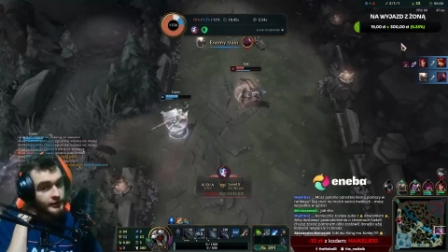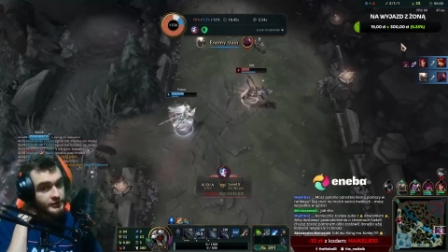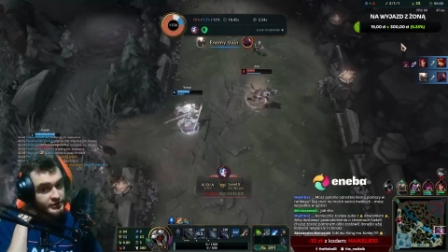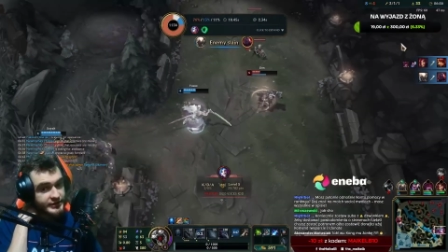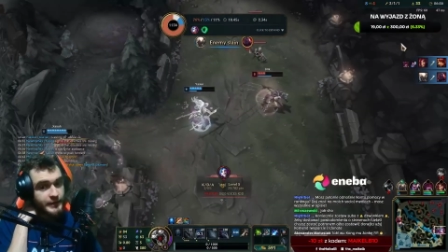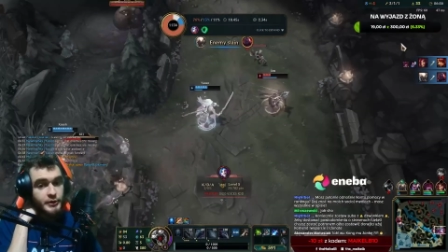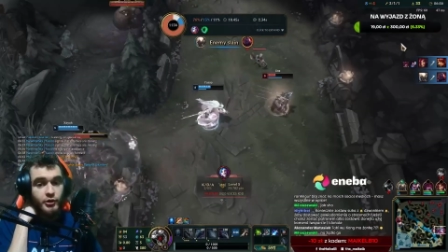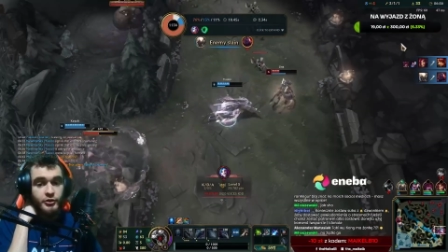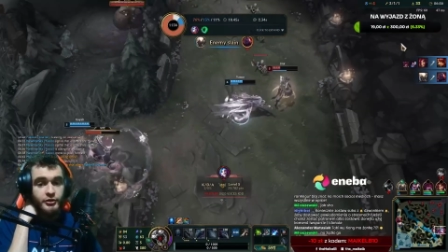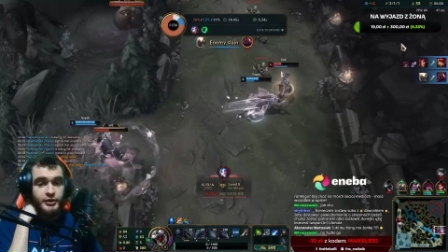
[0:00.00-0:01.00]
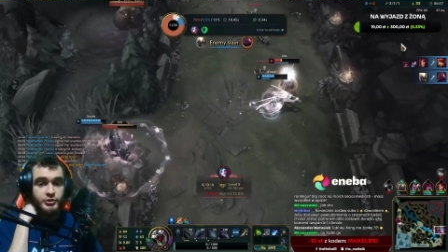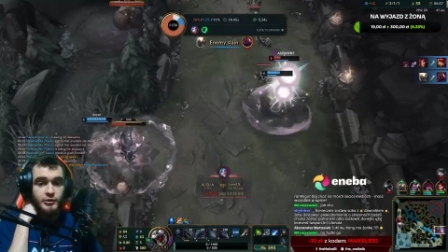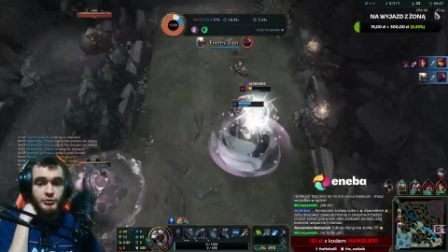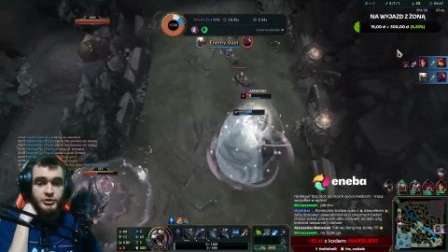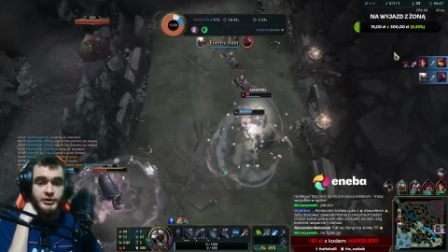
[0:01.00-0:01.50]
czasami oddać
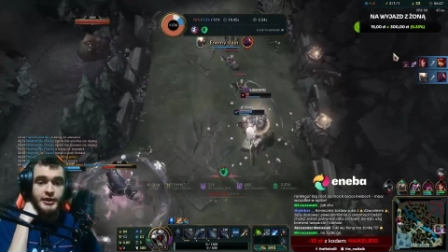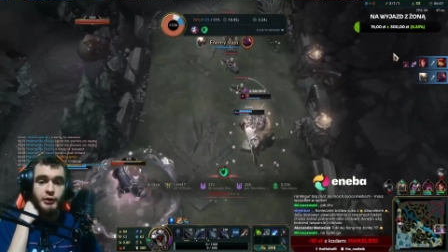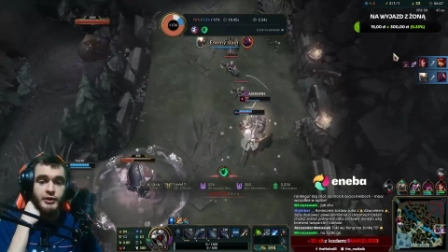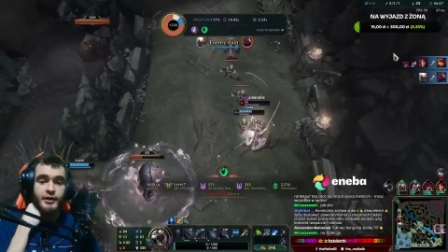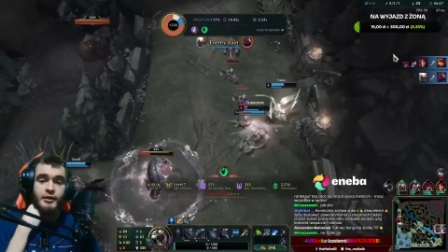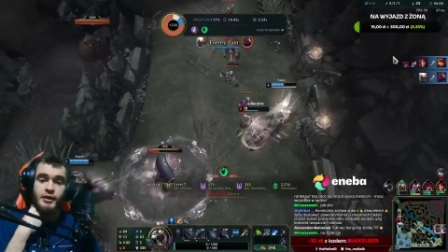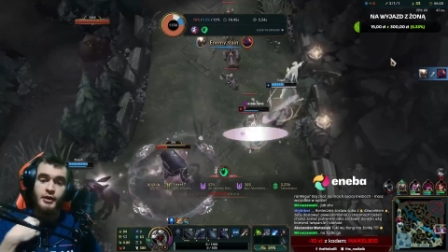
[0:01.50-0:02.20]
komuś shutdowna,